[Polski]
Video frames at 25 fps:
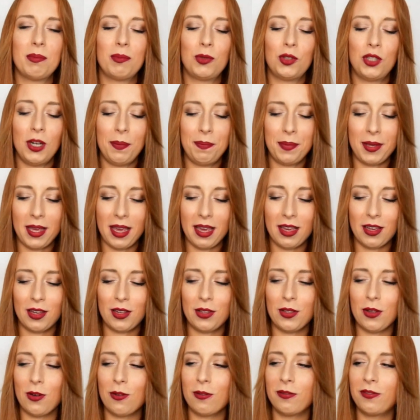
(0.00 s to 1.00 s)

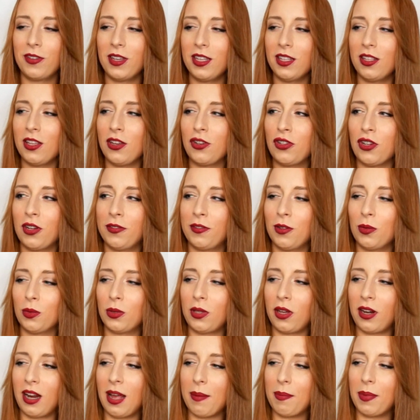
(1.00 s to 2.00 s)
przepiękną, vintage'ową
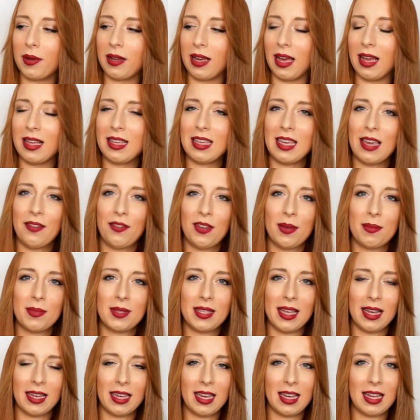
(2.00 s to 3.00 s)
torebkę. Nie wiem z
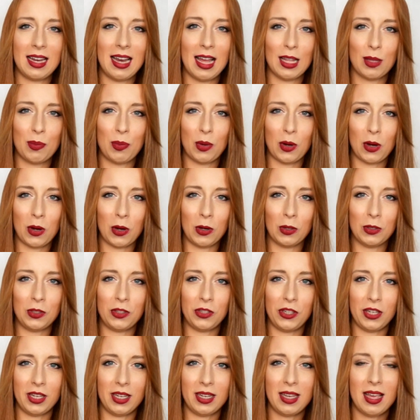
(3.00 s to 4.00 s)
jakich lat
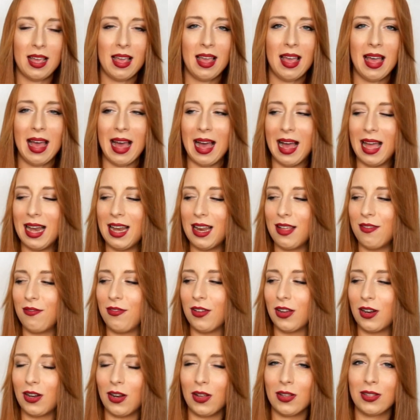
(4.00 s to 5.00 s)
pochodzi, ale
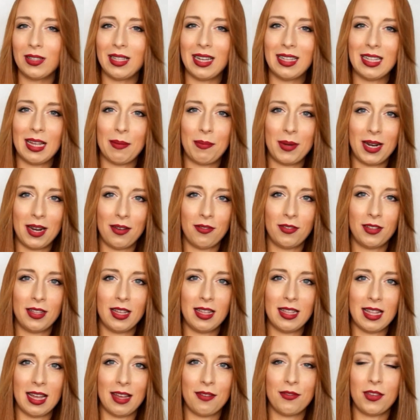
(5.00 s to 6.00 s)
wygląda
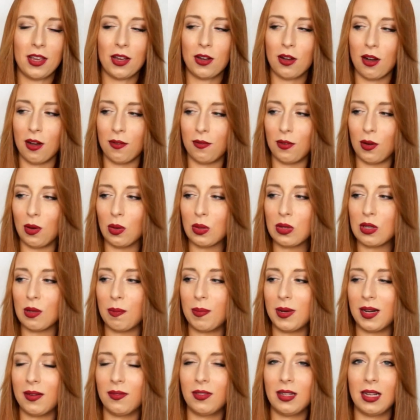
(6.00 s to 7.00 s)
naprawdę na wiekową. Co
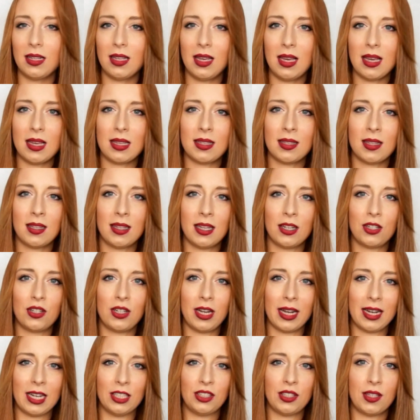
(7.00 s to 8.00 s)
prawda nie jest też
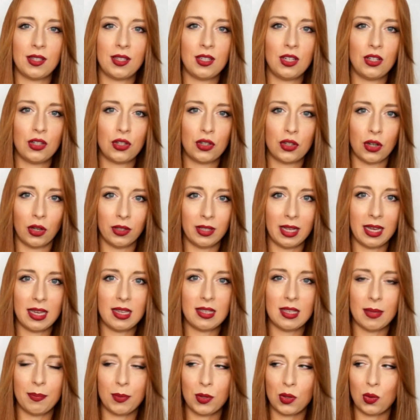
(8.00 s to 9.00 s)
jakaś zniszczona i
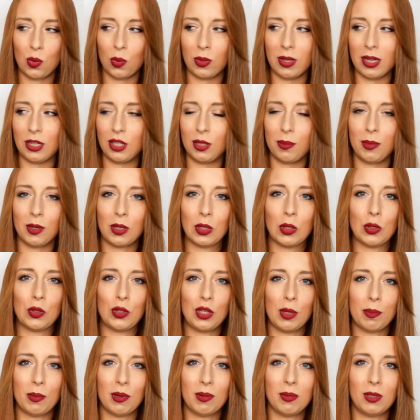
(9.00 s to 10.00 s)
zepsuta, żeby ktoś
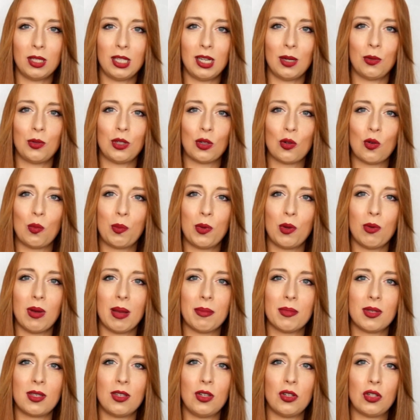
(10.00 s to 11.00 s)
nie pomyślał, że
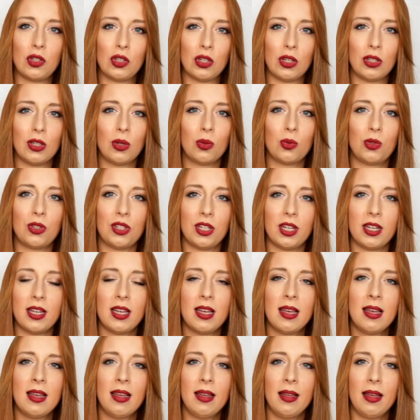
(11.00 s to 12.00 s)
kupiłam zniszczoną czy
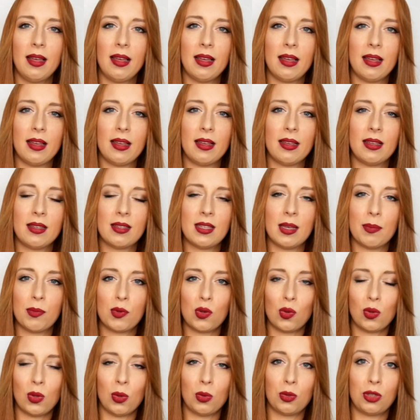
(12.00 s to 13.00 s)
e,
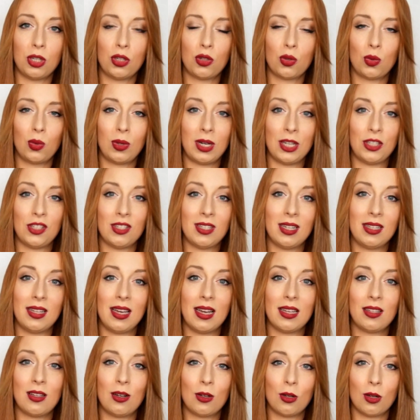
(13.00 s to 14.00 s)
zepsutą rzecz, która się
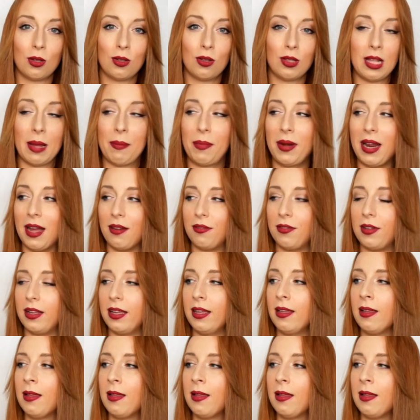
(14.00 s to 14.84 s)
nadaje tylko do naprawy